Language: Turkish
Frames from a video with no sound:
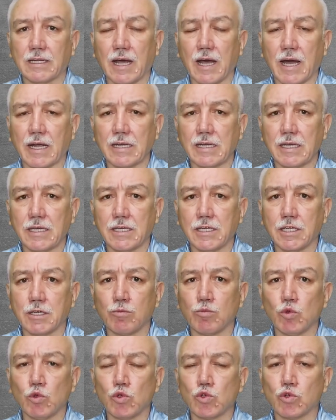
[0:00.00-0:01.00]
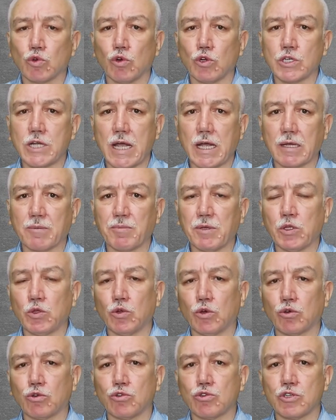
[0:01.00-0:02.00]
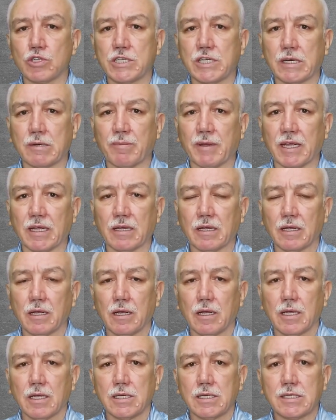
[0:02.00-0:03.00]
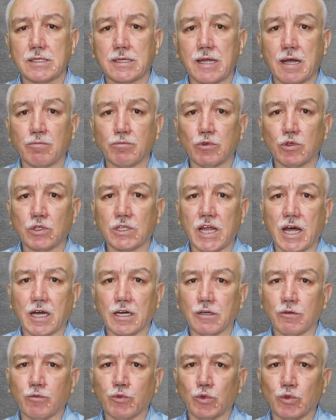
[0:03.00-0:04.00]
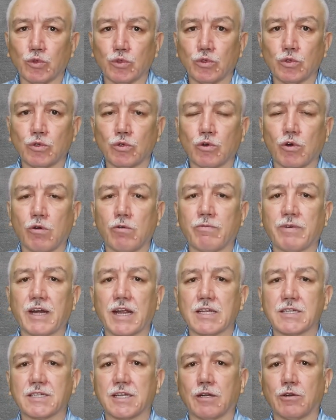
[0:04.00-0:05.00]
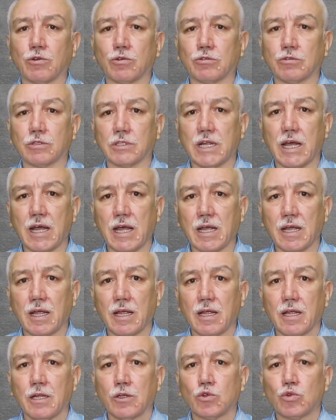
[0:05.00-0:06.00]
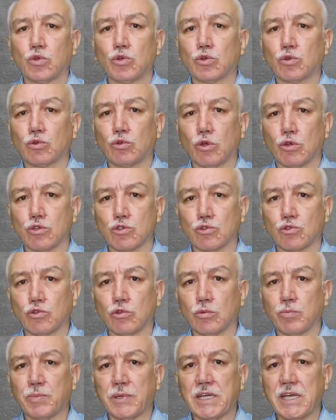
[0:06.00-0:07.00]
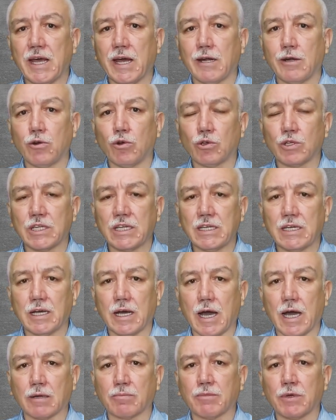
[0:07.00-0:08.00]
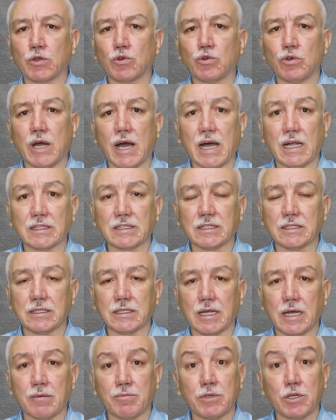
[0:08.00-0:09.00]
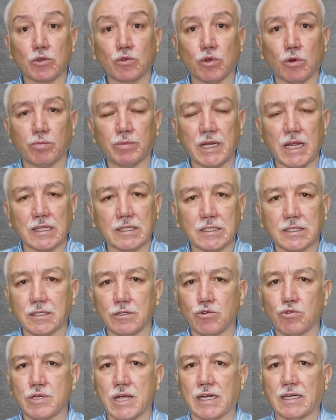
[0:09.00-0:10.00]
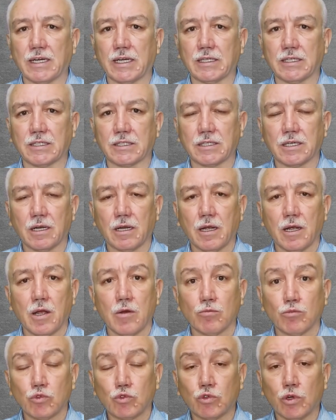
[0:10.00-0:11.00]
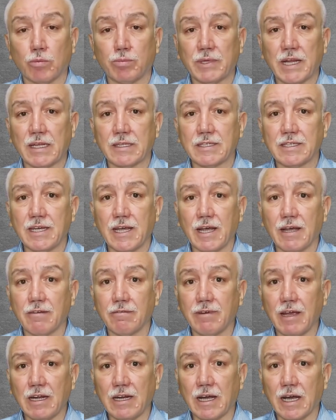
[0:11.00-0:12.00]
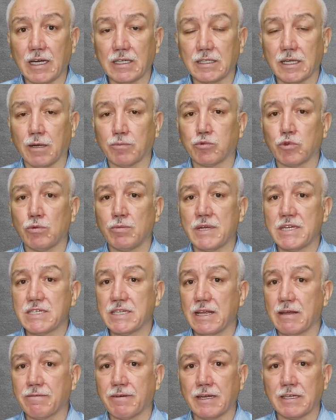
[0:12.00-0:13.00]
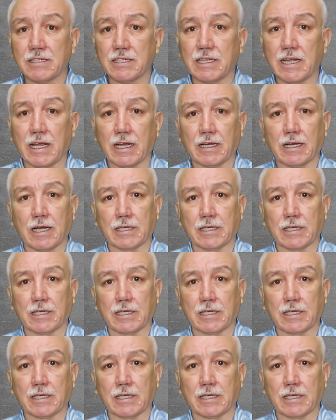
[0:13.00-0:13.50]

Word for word: tarih 23 Ocak 1920 İstanbul Darülfununu konferans salonunda Türk dostu Pierre Loti'yi anma günü altında bir toplantı düzenlenir. Bu toplantıya Veliaht Abdülmecid Efendi de